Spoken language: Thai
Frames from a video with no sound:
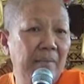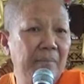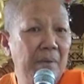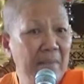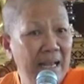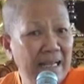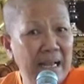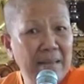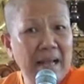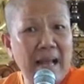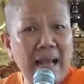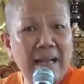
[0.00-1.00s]
พระแม่น้า
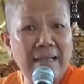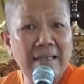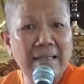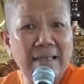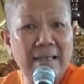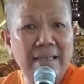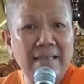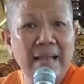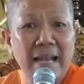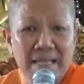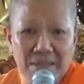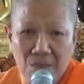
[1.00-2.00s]
นาง
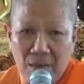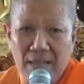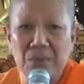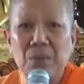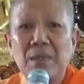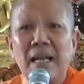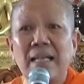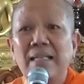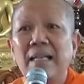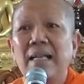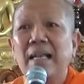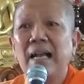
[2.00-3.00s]
ได้จังหวะตรงนั้น
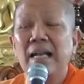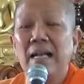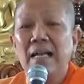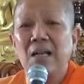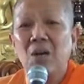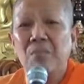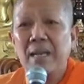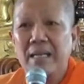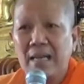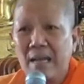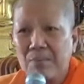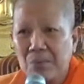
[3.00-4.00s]
นะคะเข้าไป
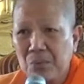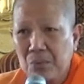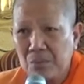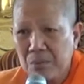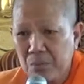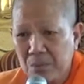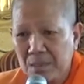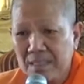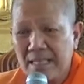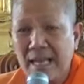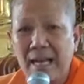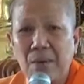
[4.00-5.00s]
กราบทูลพระพุทธ
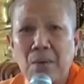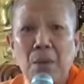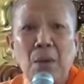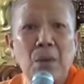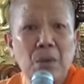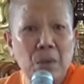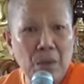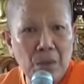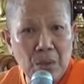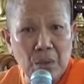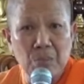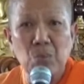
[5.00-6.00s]
เจ้าขอ
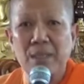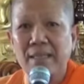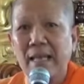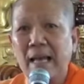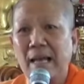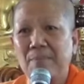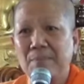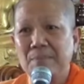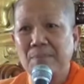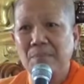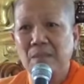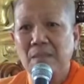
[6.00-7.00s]
ออกบวชตาม
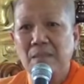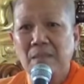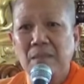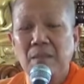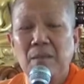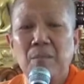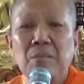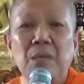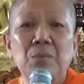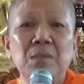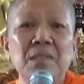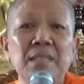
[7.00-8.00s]
พ
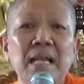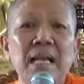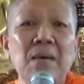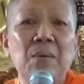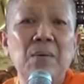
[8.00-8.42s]
ระพุทธเจ้า